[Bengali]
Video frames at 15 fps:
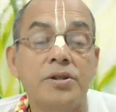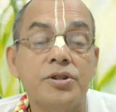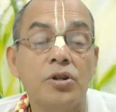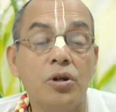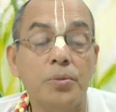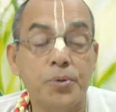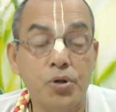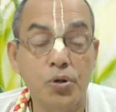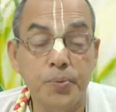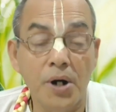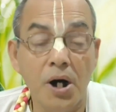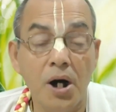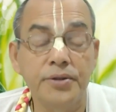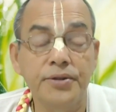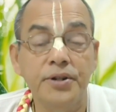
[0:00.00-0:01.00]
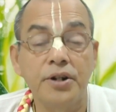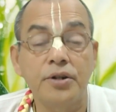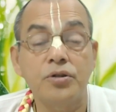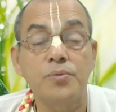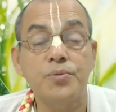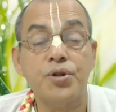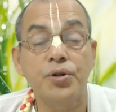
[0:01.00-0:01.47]
ছিল প্রভুপাত
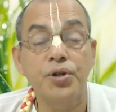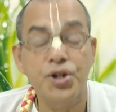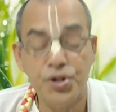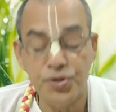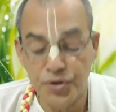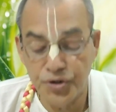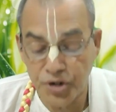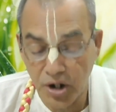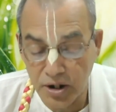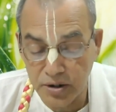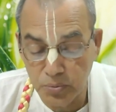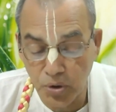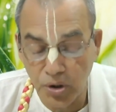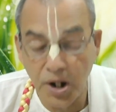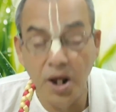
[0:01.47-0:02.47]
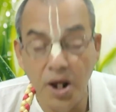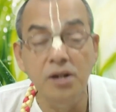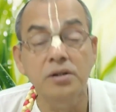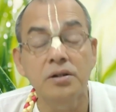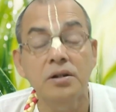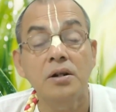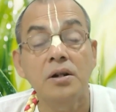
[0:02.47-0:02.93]
এরকম সহিষ্ণু ছিলেন
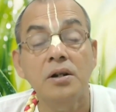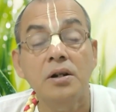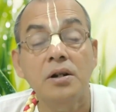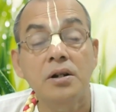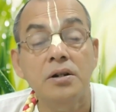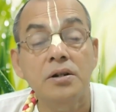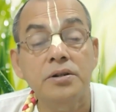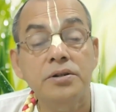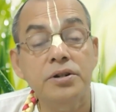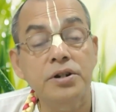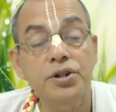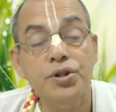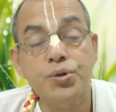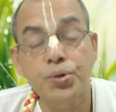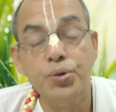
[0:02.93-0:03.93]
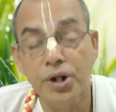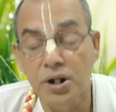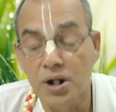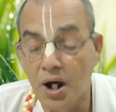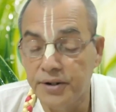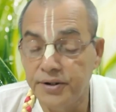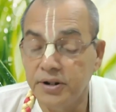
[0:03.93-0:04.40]
বলেই তিনি ছুরি
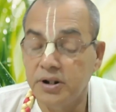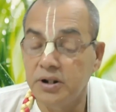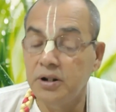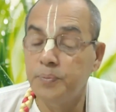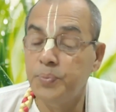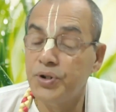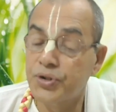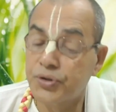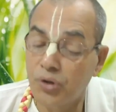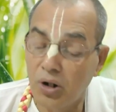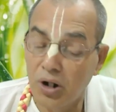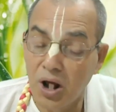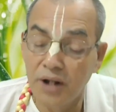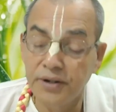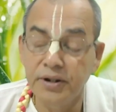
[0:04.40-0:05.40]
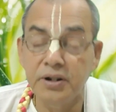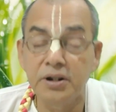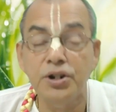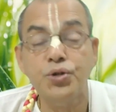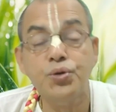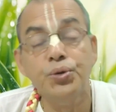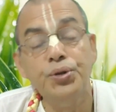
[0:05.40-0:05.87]
না দেখিয়ে পিস্তল না
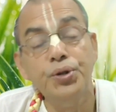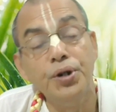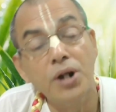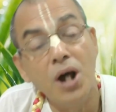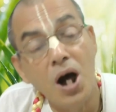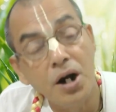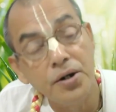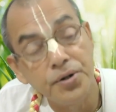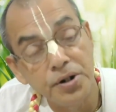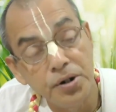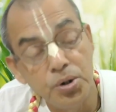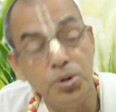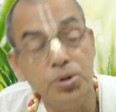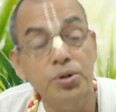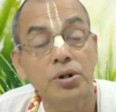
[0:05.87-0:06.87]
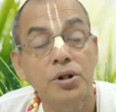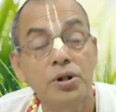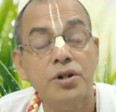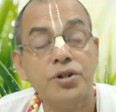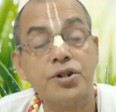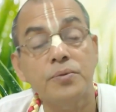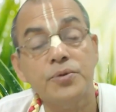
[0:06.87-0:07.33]
দেখিয়ে যুদ্ধ না করেও
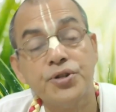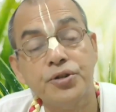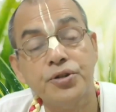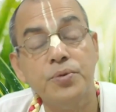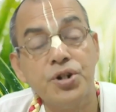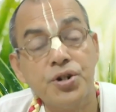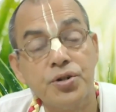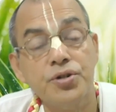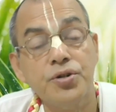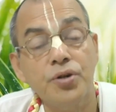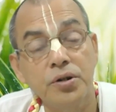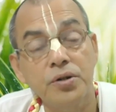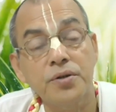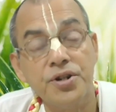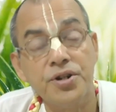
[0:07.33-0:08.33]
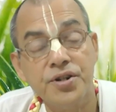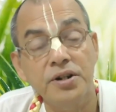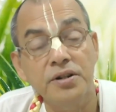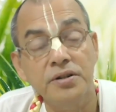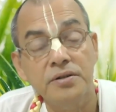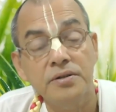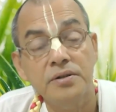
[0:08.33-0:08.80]
সমস্ত বিশ্ব জয় করেছেন